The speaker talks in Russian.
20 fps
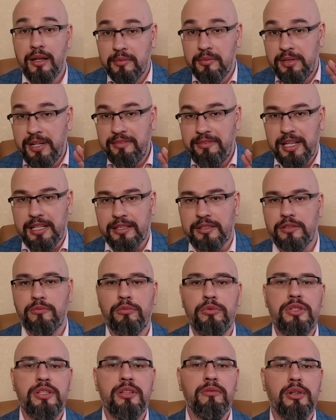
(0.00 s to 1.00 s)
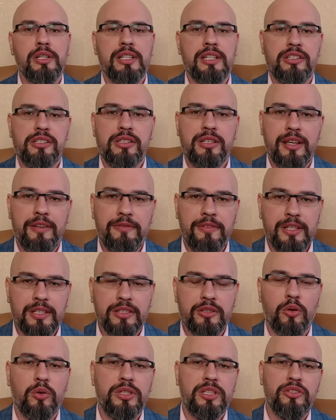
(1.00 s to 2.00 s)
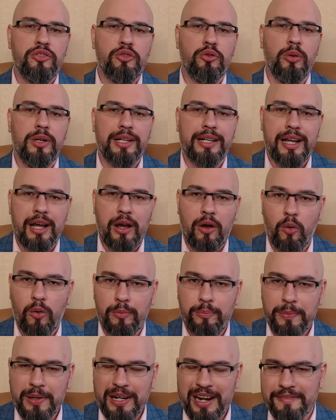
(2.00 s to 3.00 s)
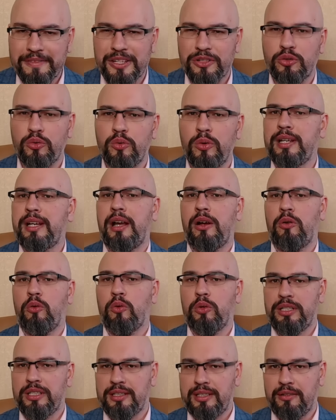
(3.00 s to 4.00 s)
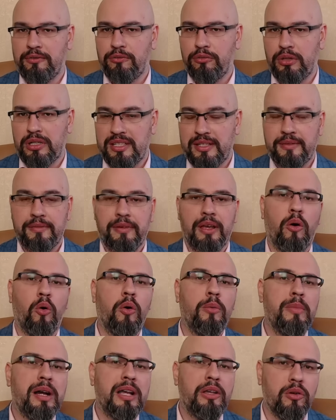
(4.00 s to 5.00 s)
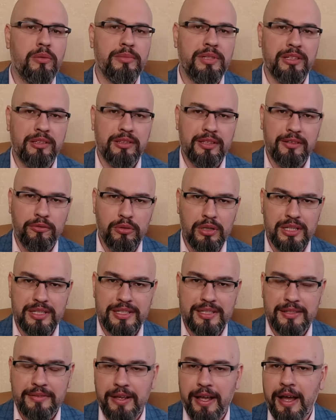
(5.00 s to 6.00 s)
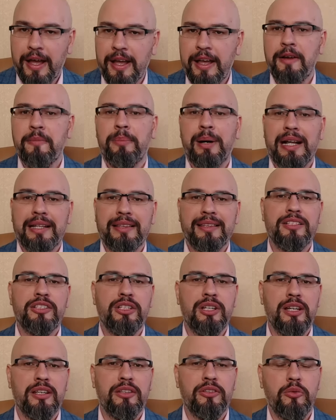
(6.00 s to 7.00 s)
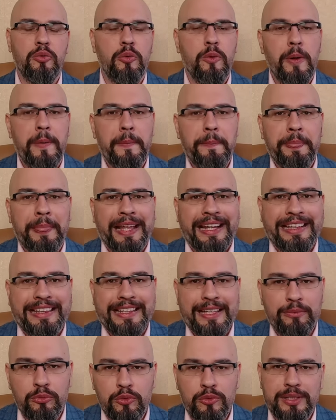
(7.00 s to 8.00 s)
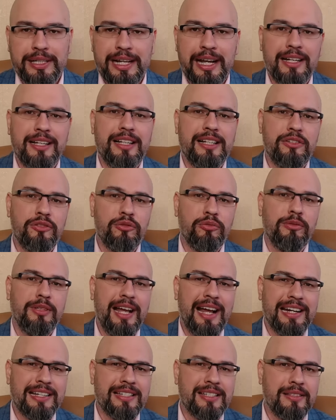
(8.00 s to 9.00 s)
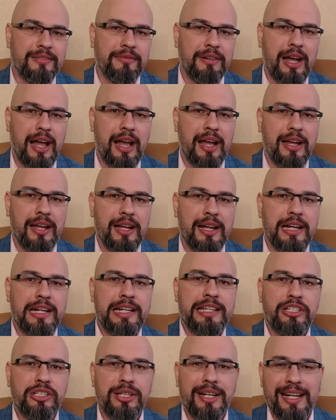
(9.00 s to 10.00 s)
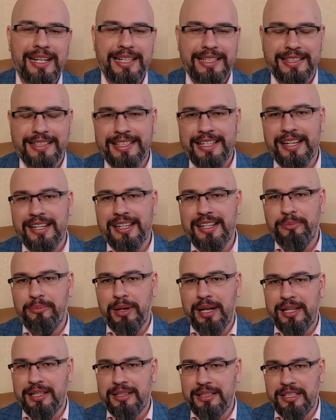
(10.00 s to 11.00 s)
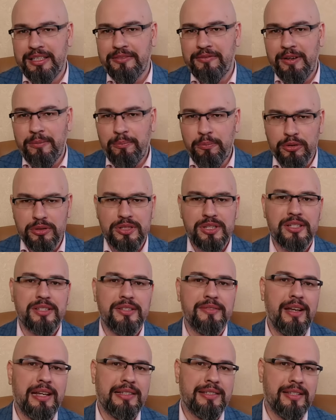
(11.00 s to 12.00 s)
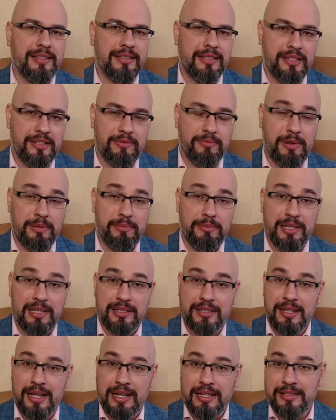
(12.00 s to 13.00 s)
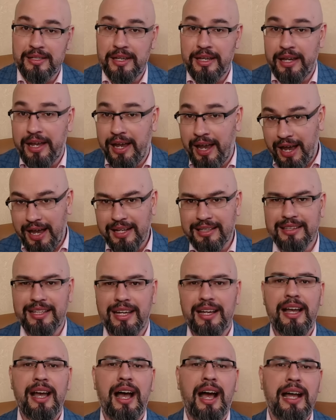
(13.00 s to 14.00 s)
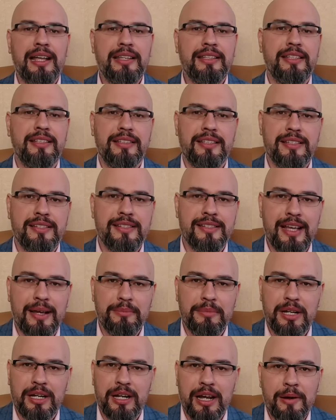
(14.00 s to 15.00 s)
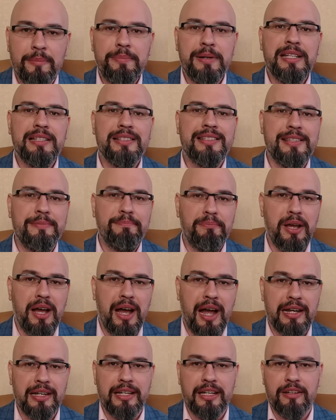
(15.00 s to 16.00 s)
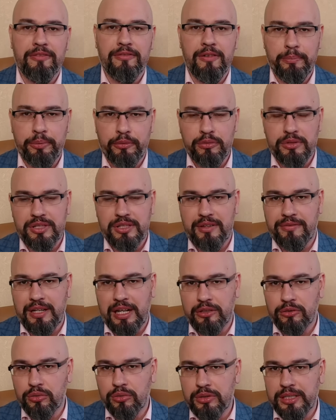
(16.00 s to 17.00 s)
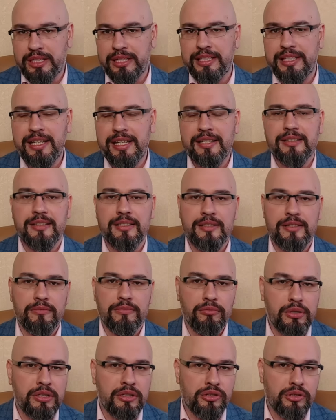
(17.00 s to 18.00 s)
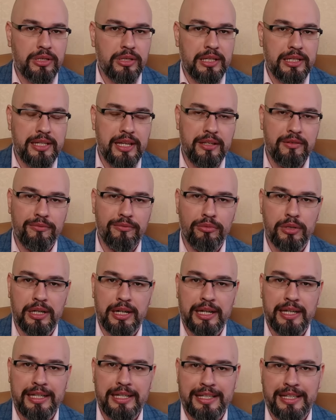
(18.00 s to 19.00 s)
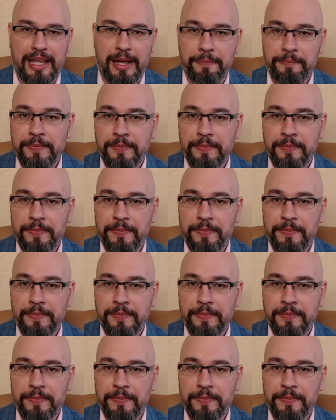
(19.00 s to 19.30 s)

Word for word: Приветствую! Сегодняшнее видео не столько о праве, сколько о недовольстве. О моем недовольстве по отношению к тому, как государство решает те либо иные вопросы, связанные с мобилизацией. А это один из самых принципиальных вопросов, которые есть на сегодняшний день в Украине.